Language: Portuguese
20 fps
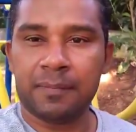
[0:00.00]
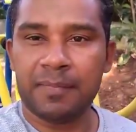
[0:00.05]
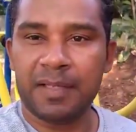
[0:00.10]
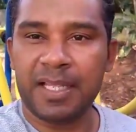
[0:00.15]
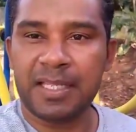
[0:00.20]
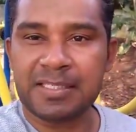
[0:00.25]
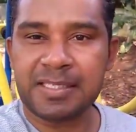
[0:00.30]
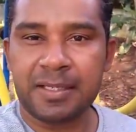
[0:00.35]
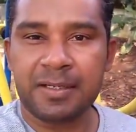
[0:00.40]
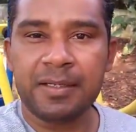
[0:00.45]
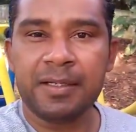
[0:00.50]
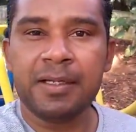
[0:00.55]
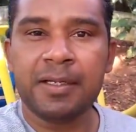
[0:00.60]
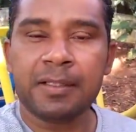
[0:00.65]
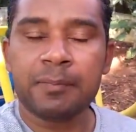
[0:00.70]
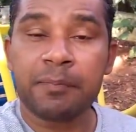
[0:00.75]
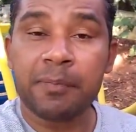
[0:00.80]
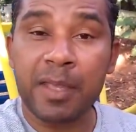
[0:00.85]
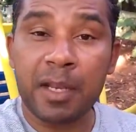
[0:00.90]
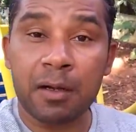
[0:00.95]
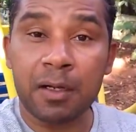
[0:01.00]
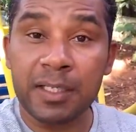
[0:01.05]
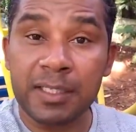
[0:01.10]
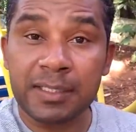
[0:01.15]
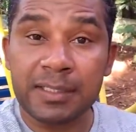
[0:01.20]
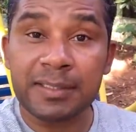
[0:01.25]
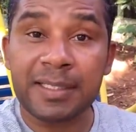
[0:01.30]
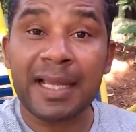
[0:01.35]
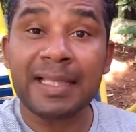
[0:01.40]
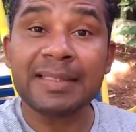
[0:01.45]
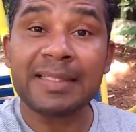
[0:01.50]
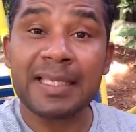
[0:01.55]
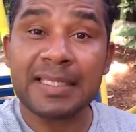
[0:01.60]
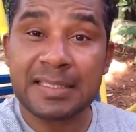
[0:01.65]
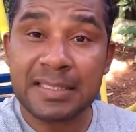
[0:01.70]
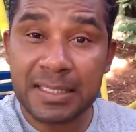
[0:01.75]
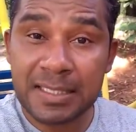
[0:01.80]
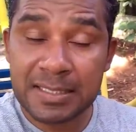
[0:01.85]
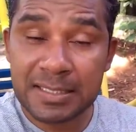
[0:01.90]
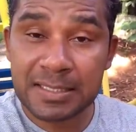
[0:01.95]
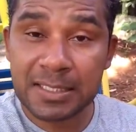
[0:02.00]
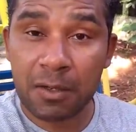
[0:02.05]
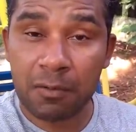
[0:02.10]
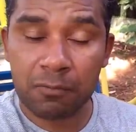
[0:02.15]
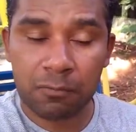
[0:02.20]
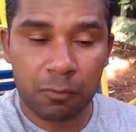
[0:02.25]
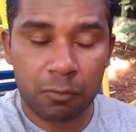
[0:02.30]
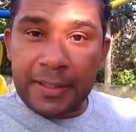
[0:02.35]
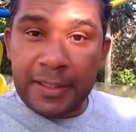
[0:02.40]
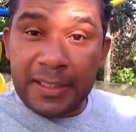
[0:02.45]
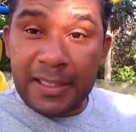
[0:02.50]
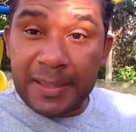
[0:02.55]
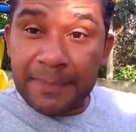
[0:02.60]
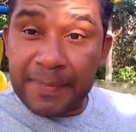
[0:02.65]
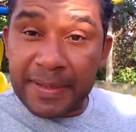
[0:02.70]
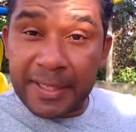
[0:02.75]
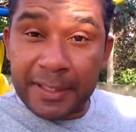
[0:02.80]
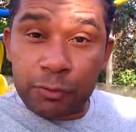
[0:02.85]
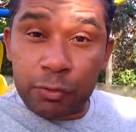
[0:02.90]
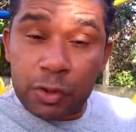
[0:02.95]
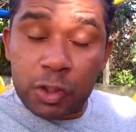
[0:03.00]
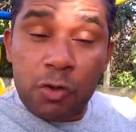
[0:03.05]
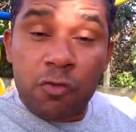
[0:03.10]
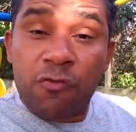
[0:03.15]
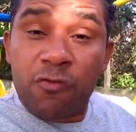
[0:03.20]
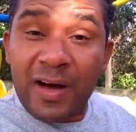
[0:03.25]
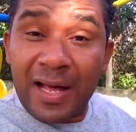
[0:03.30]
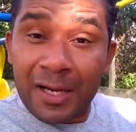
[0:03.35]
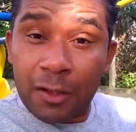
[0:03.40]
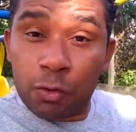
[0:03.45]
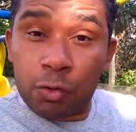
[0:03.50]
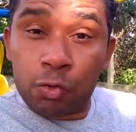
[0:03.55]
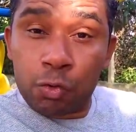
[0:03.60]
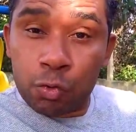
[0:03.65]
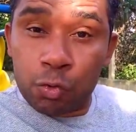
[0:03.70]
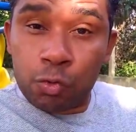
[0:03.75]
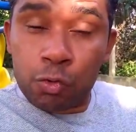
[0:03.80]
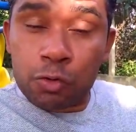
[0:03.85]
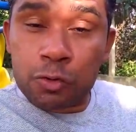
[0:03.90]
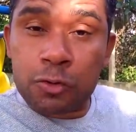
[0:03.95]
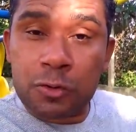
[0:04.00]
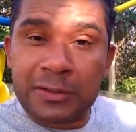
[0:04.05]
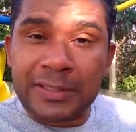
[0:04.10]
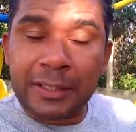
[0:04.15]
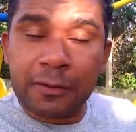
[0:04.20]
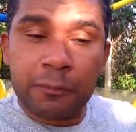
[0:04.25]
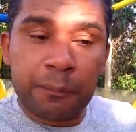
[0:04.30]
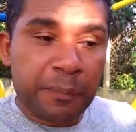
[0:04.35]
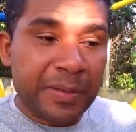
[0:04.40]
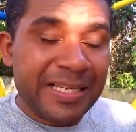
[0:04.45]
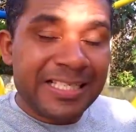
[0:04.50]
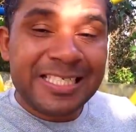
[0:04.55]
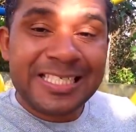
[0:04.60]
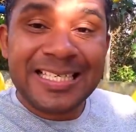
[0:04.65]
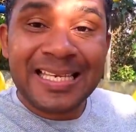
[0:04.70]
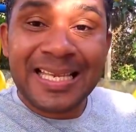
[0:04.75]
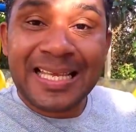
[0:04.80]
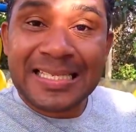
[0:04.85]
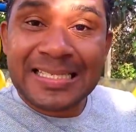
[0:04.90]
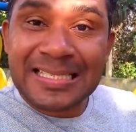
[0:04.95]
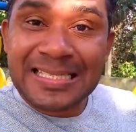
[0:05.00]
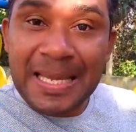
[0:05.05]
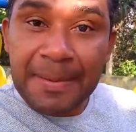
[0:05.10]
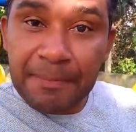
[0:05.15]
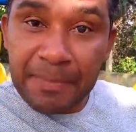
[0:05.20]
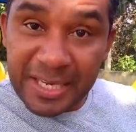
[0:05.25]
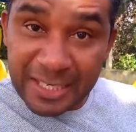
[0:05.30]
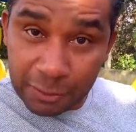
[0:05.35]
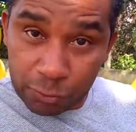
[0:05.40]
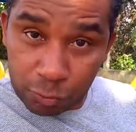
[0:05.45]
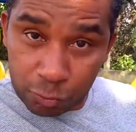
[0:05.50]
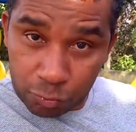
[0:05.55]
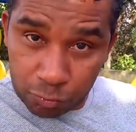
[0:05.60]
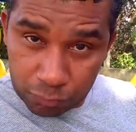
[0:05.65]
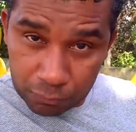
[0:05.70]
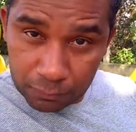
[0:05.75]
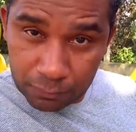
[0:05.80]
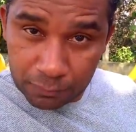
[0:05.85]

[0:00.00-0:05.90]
Beleza? Primeiro link na descrição. E lembrando que o valor do curso está no preço de lançamento.